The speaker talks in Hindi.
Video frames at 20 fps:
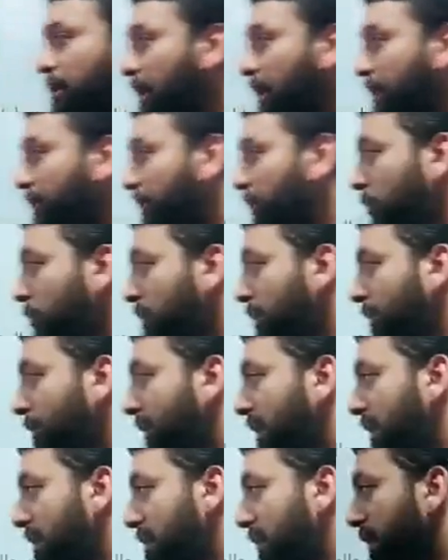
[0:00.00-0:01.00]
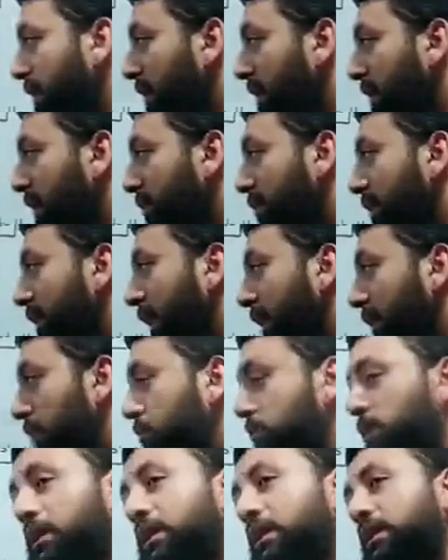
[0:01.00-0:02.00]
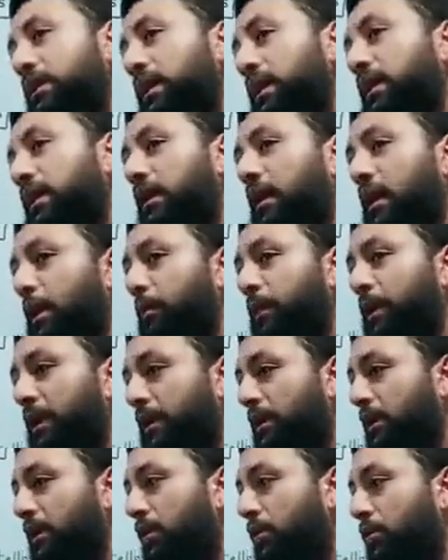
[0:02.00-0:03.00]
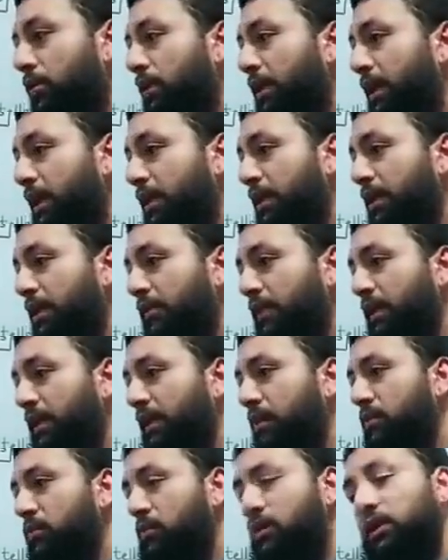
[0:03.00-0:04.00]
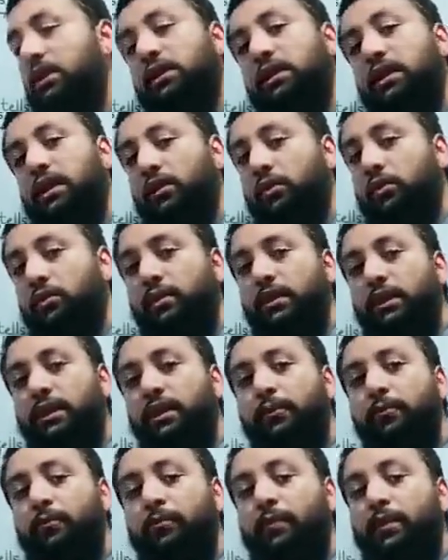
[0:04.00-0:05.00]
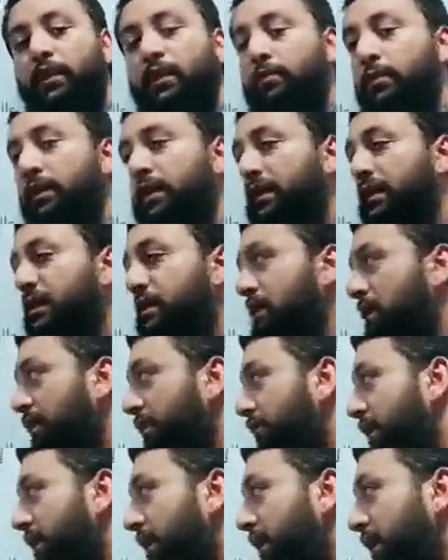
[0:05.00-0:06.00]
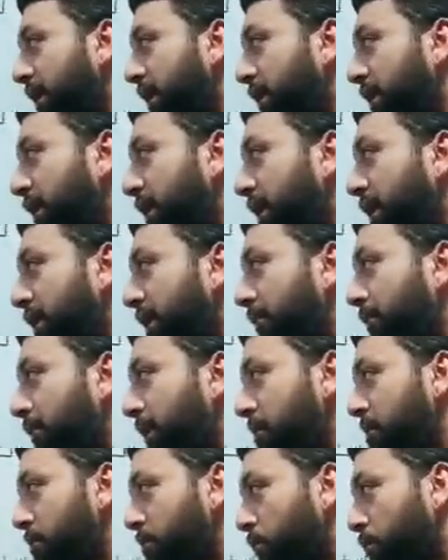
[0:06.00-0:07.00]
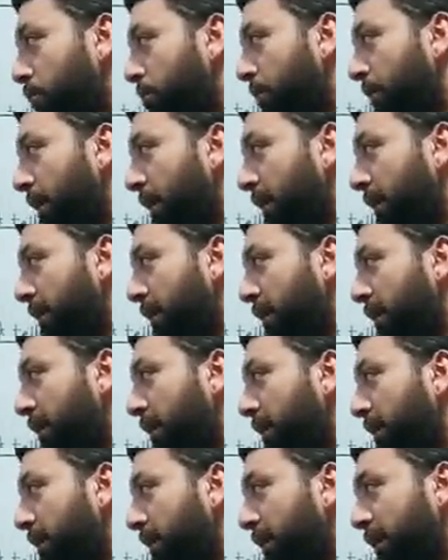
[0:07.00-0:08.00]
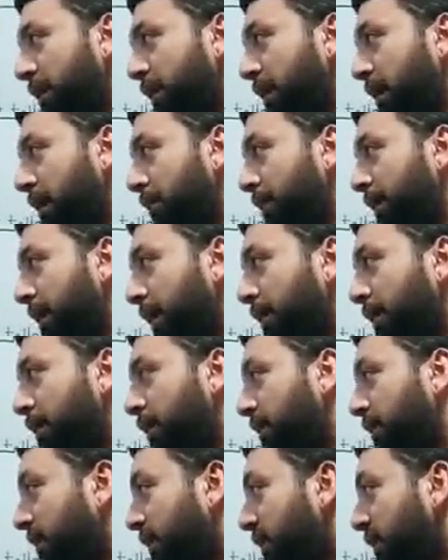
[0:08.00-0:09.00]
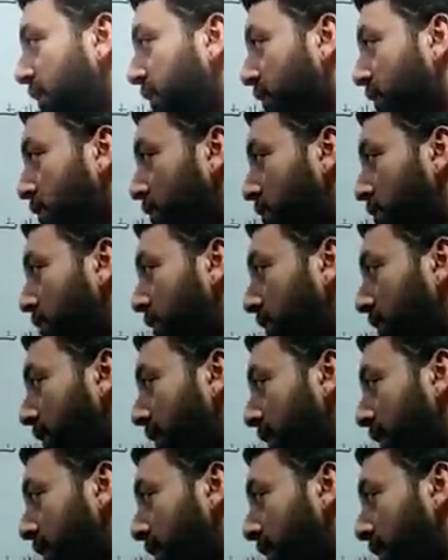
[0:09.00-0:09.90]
हमें खुद ही पता चलेगा हमें एक्चुअल इतने ग्राम रिएक्टेंट को रिएक्ट करवाने की जरूरत ही नहीं होगी बल्कि सिर्फ क्या कहेंगे अगर हम अज्यूम करेंगे अगर इतने ग्राम रिएक्टेंट थे तो इतने